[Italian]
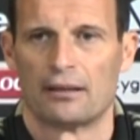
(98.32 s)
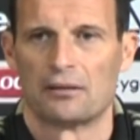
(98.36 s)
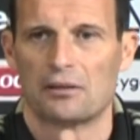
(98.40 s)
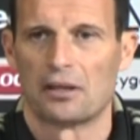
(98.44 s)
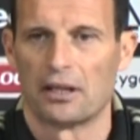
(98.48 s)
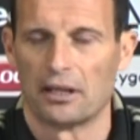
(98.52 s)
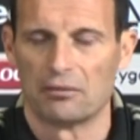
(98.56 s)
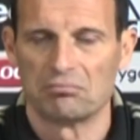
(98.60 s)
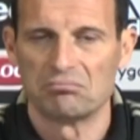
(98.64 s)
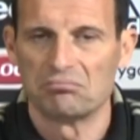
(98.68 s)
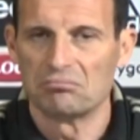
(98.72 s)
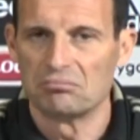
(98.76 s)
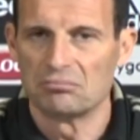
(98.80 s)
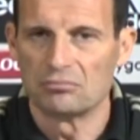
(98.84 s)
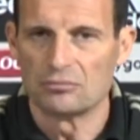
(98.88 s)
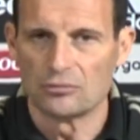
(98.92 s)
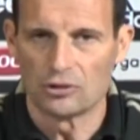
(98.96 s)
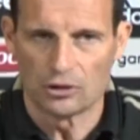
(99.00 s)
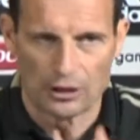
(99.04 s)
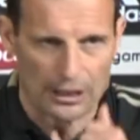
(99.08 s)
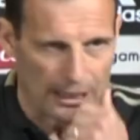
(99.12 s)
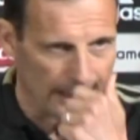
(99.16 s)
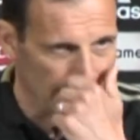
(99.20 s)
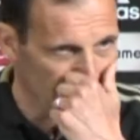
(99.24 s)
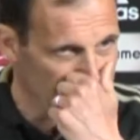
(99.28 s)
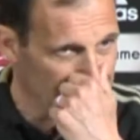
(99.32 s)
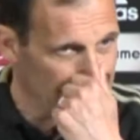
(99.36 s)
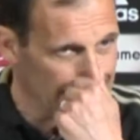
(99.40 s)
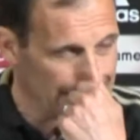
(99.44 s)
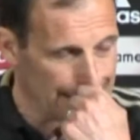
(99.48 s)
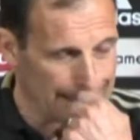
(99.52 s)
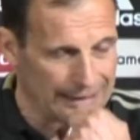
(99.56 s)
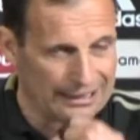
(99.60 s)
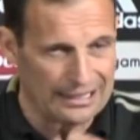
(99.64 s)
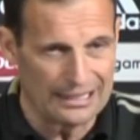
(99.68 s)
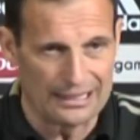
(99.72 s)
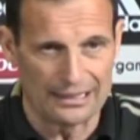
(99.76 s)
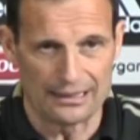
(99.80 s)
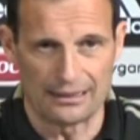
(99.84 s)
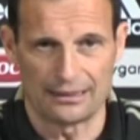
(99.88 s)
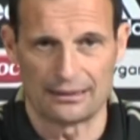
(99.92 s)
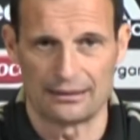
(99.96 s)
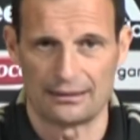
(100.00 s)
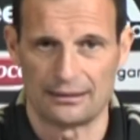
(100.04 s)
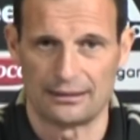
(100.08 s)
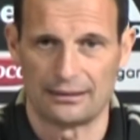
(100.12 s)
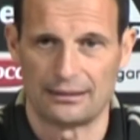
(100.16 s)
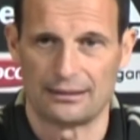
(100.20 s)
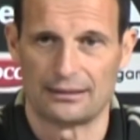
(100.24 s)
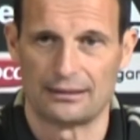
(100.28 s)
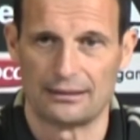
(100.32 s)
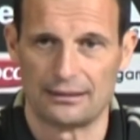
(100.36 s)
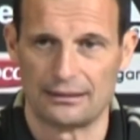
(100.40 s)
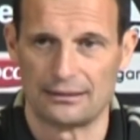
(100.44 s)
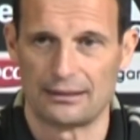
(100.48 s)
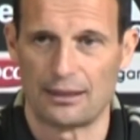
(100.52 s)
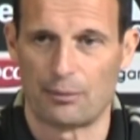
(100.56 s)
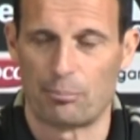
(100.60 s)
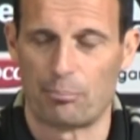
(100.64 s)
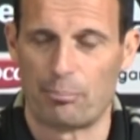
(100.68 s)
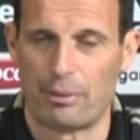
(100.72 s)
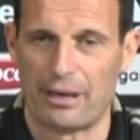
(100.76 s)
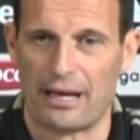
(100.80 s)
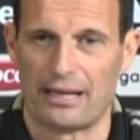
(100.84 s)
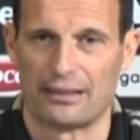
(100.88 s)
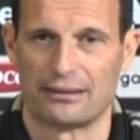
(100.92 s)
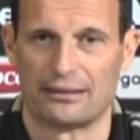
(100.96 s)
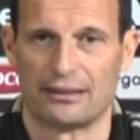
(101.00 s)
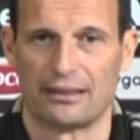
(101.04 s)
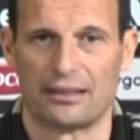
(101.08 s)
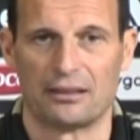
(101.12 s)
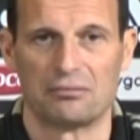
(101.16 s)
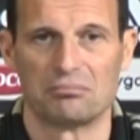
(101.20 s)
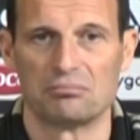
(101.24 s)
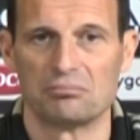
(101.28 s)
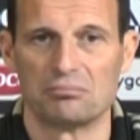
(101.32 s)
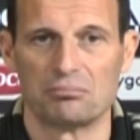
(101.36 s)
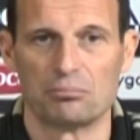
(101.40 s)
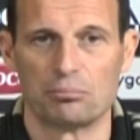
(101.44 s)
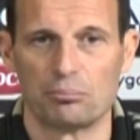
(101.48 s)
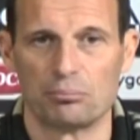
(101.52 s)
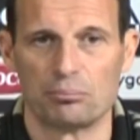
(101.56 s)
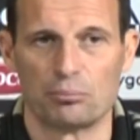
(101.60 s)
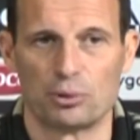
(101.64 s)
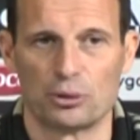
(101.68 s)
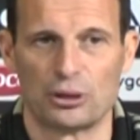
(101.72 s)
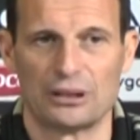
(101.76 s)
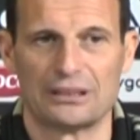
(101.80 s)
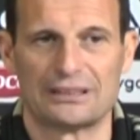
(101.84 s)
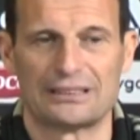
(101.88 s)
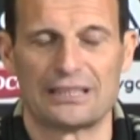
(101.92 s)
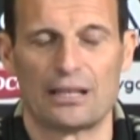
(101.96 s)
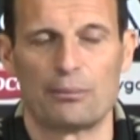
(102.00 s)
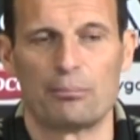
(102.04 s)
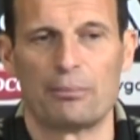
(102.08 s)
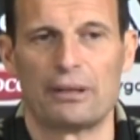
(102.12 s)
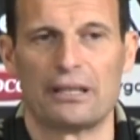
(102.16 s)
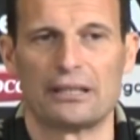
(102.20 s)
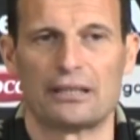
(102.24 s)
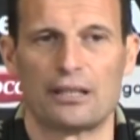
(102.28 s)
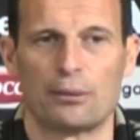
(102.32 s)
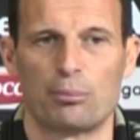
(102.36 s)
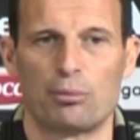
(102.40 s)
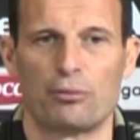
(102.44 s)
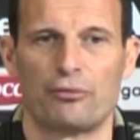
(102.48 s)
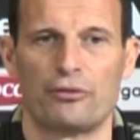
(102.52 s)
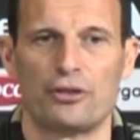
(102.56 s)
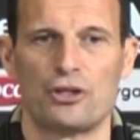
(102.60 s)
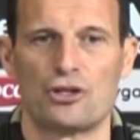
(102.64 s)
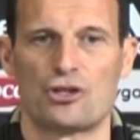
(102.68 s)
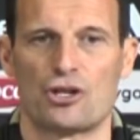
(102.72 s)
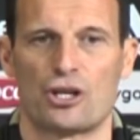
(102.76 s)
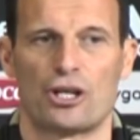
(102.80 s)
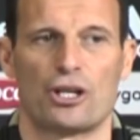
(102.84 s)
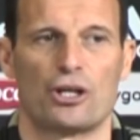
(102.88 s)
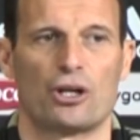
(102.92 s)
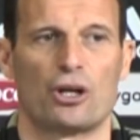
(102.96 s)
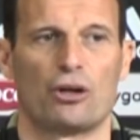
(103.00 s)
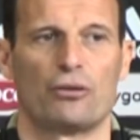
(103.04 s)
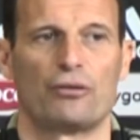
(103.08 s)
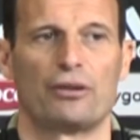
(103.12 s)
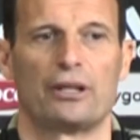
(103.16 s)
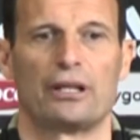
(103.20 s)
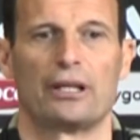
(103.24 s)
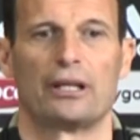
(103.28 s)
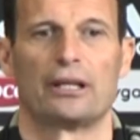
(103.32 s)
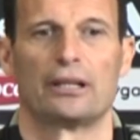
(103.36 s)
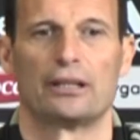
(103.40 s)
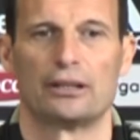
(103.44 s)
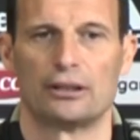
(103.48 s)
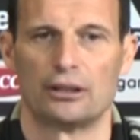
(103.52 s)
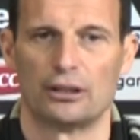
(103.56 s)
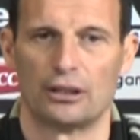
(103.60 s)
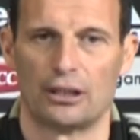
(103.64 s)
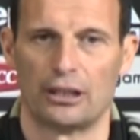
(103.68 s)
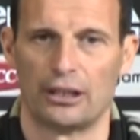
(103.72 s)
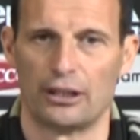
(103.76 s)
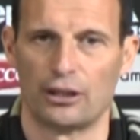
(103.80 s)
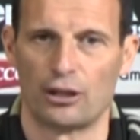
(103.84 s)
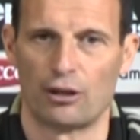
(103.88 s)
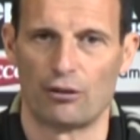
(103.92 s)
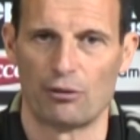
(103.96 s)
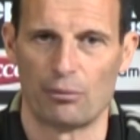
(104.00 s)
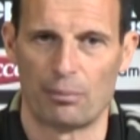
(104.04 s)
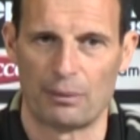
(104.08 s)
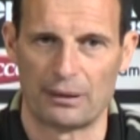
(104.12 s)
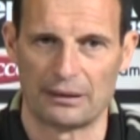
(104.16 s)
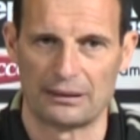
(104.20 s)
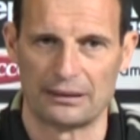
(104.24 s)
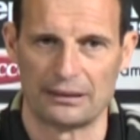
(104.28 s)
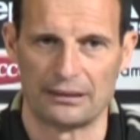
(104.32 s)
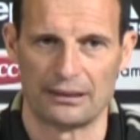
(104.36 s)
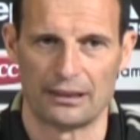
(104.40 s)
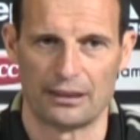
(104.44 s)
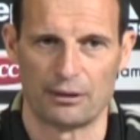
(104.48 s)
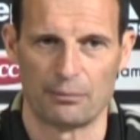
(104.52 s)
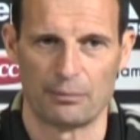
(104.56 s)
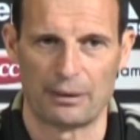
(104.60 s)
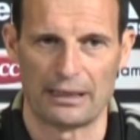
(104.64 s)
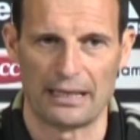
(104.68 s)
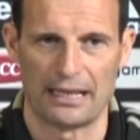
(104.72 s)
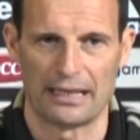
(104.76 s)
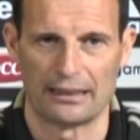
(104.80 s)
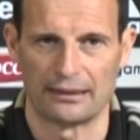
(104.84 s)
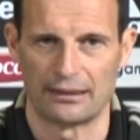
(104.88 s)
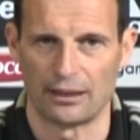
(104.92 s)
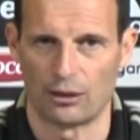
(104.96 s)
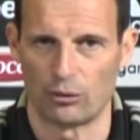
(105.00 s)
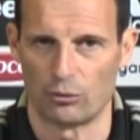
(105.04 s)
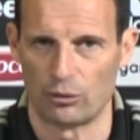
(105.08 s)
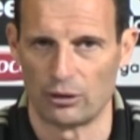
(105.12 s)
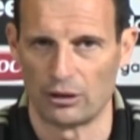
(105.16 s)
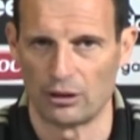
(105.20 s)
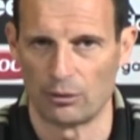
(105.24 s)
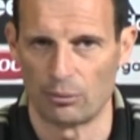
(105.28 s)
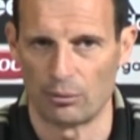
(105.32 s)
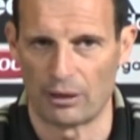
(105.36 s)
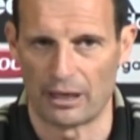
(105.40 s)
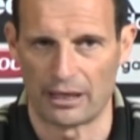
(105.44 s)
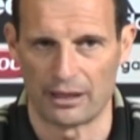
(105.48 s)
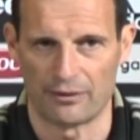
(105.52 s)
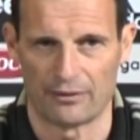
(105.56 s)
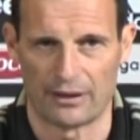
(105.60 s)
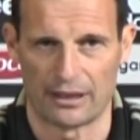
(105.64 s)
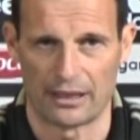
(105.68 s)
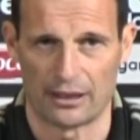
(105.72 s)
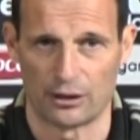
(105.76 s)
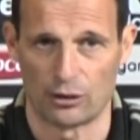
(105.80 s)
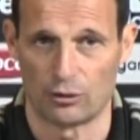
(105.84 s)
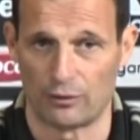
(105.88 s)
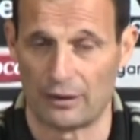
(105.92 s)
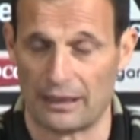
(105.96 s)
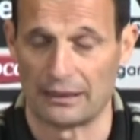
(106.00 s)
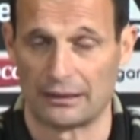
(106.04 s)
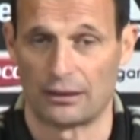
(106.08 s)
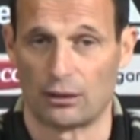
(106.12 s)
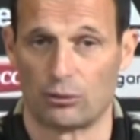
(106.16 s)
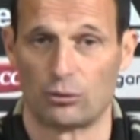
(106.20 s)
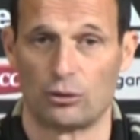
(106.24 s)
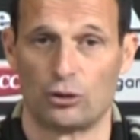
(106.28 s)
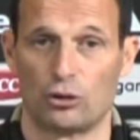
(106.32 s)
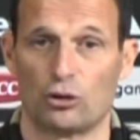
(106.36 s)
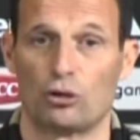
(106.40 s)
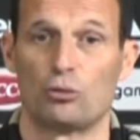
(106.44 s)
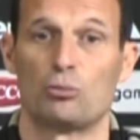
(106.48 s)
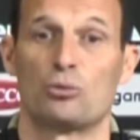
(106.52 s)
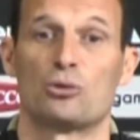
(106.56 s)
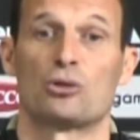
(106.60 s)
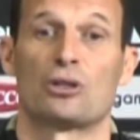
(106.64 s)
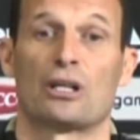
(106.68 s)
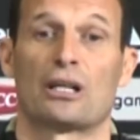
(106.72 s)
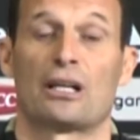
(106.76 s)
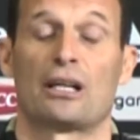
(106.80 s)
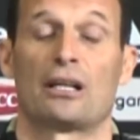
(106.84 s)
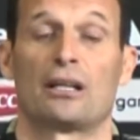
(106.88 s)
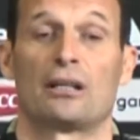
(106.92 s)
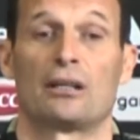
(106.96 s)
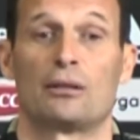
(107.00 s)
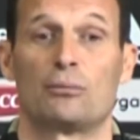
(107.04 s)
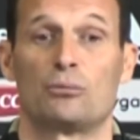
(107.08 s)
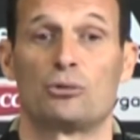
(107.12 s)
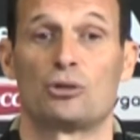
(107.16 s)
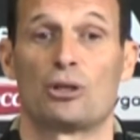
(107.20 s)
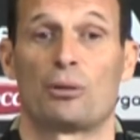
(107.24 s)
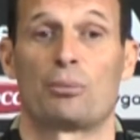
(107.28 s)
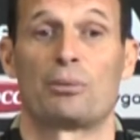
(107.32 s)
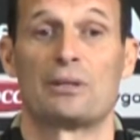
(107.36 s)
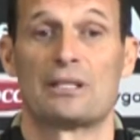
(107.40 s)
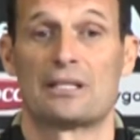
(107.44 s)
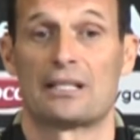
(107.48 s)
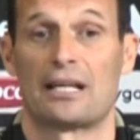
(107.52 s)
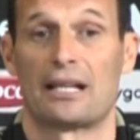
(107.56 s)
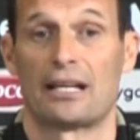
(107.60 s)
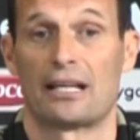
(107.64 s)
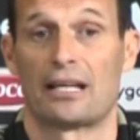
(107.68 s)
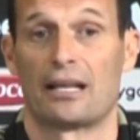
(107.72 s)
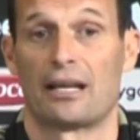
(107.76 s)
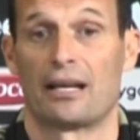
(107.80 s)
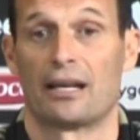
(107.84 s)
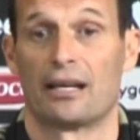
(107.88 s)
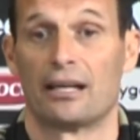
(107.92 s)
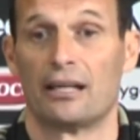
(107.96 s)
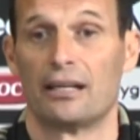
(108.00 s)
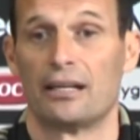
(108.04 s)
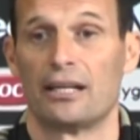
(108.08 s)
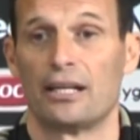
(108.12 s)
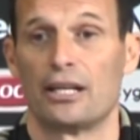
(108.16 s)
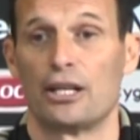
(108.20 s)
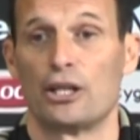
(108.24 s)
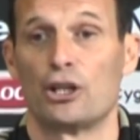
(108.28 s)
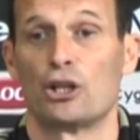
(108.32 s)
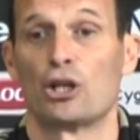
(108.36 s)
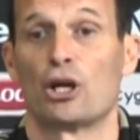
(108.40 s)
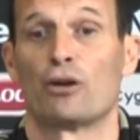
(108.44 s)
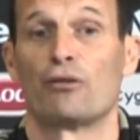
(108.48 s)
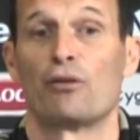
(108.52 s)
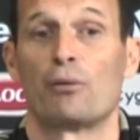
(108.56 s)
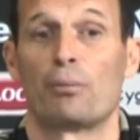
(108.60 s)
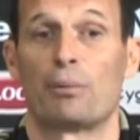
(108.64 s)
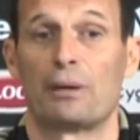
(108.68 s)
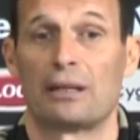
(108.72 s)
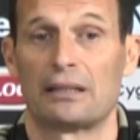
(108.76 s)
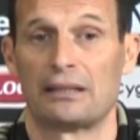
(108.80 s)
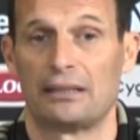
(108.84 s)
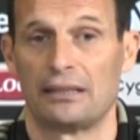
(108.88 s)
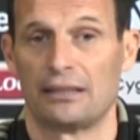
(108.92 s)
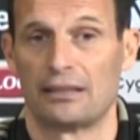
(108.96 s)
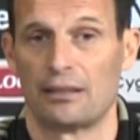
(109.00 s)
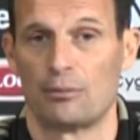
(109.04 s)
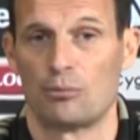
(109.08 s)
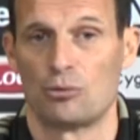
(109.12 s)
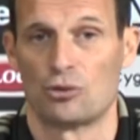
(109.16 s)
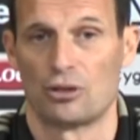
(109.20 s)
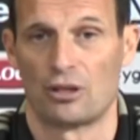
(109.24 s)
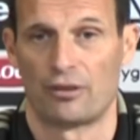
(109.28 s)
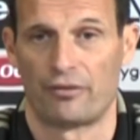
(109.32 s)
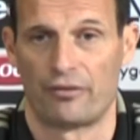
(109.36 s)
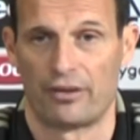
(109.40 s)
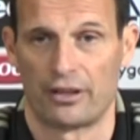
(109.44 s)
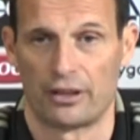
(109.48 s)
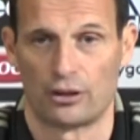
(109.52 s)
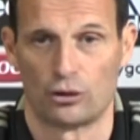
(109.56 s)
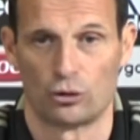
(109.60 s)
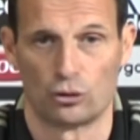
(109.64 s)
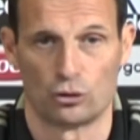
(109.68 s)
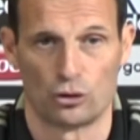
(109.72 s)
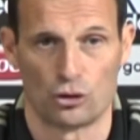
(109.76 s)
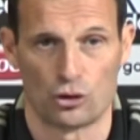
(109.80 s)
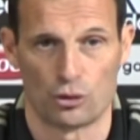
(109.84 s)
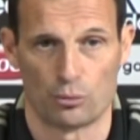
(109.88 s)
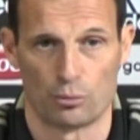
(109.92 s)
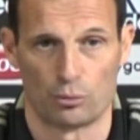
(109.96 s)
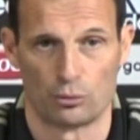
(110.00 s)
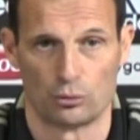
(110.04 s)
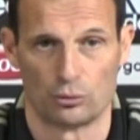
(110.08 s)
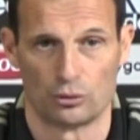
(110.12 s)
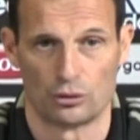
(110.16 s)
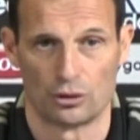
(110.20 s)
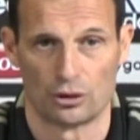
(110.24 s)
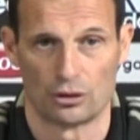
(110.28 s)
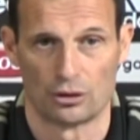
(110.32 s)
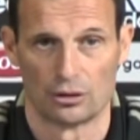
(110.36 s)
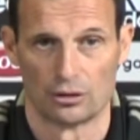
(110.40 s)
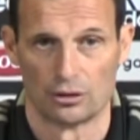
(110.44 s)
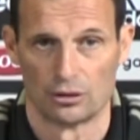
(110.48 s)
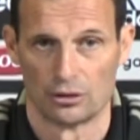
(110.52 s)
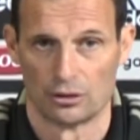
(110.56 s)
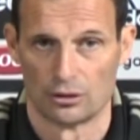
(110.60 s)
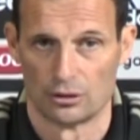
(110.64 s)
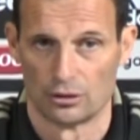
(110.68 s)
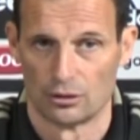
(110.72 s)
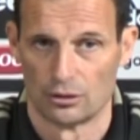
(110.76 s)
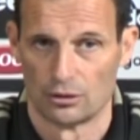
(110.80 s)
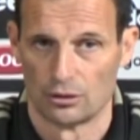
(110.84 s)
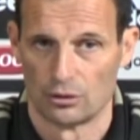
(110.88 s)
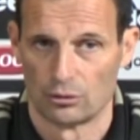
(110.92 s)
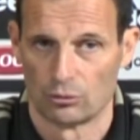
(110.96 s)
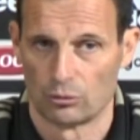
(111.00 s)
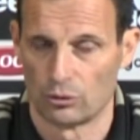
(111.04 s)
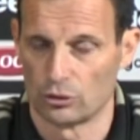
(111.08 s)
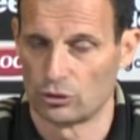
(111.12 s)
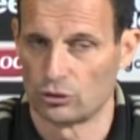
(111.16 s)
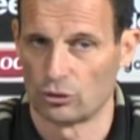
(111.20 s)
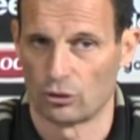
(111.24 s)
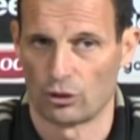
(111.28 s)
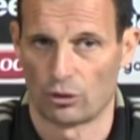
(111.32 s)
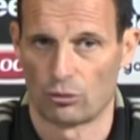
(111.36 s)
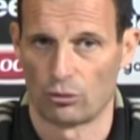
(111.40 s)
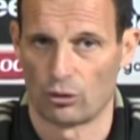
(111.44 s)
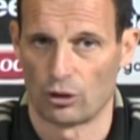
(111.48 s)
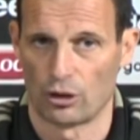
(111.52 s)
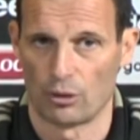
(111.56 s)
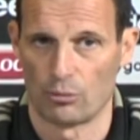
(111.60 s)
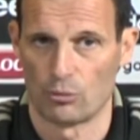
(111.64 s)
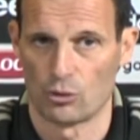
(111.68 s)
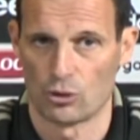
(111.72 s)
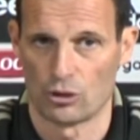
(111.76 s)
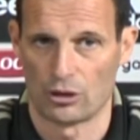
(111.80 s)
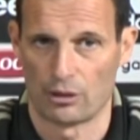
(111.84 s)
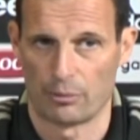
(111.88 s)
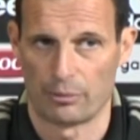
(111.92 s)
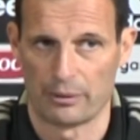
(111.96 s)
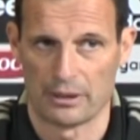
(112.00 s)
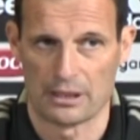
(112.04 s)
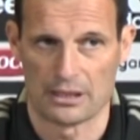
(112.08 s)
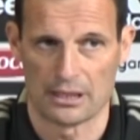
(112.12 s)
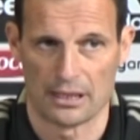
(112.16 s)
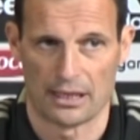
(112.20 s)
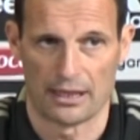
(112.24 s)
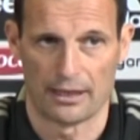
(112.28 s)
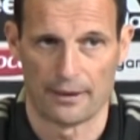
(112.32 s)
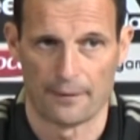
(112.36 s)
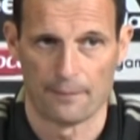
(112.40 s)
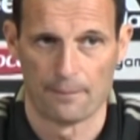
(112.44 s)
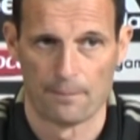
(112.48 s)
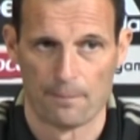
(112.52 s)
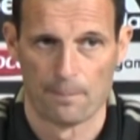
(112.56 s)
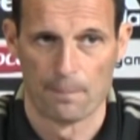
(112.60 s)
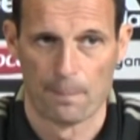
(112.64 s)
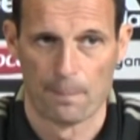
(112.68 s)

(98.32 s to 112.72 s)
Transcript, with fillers: che non ha niente da, eh, da perdere, potenzialmente può vincere nove, le nove partite rimanenti e quindi arrivare a 90, quindi noi bisogna, bisogna pensare che in nove partite bisogna fare 12 punti, questo è quello che bisogna pensare